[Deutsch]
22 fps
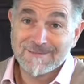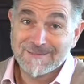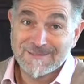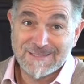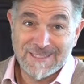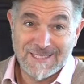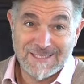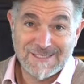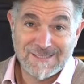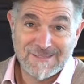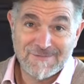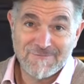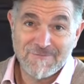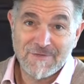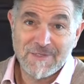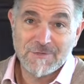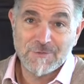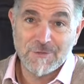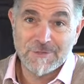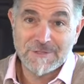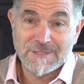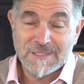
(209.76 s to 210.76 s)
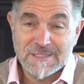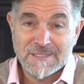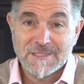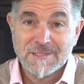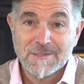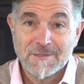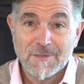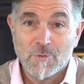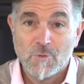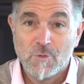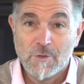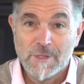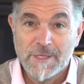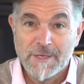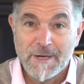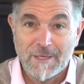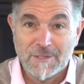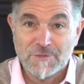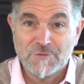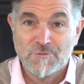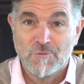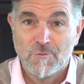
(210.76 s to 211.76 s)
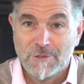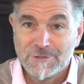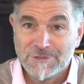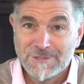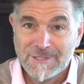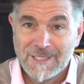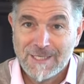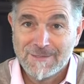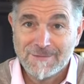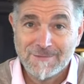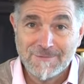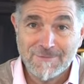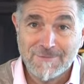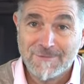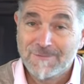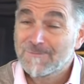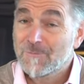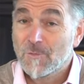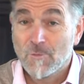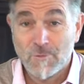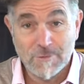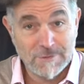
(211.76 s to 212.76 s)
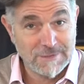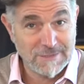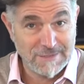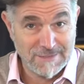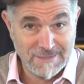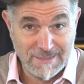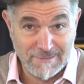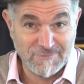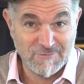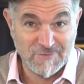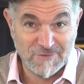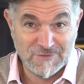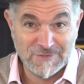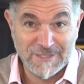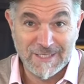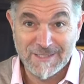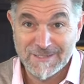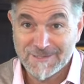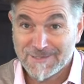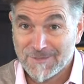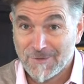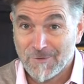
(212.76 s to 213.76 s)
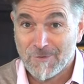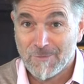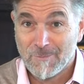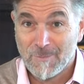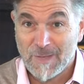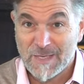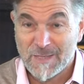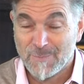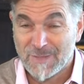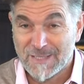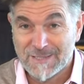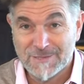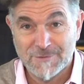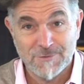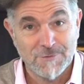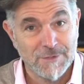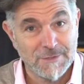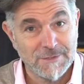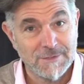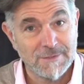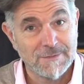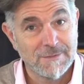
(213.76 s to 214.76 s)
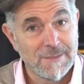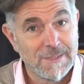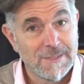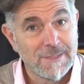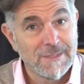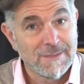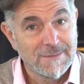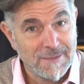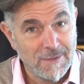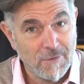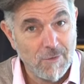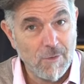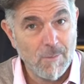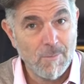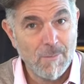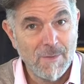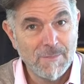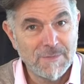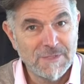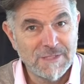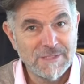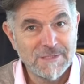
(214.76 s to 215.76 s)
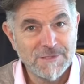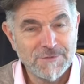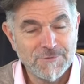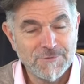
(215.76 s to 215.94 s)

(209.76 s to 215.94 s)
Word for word: das will ich euch jetzt kulinarisch vorstellen und selbstverständlich auch meine beiden Köche. Da kommt man mit in die